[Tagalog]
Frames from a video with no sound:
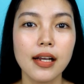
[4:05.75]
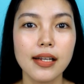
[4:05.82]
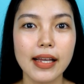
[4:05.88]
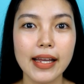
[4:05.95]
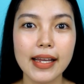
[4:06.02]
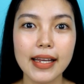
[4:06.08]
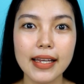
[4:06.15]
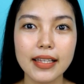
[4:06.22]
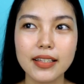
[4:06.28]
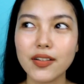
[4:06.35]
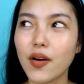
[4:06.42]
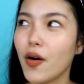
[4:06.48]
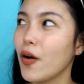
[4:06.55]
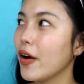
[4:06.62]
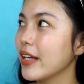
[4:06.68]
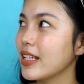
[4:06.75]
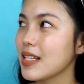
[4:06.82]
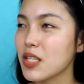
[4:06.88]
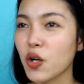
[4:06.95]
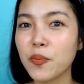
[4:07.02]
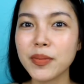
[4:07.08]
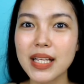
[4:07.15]
And okay,
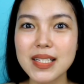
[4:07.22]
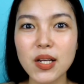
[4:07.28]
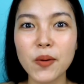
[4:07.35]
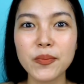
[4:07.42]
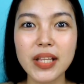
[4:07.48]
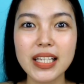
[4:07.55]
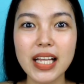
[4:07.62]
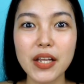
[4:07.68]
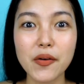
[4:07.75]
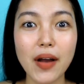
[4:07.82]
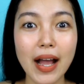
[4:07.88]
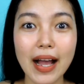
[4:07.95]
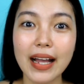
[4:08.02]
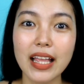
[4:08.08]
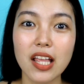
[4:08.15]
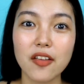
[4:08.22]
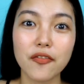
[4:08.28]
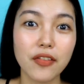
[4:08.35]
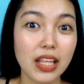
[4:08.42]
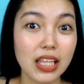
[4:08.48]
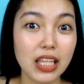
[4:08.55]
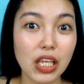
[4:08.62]
nasakop na sakop na niya yung aking
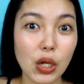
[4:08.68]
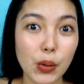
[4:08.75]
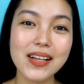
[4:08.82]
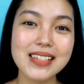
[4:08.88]
video.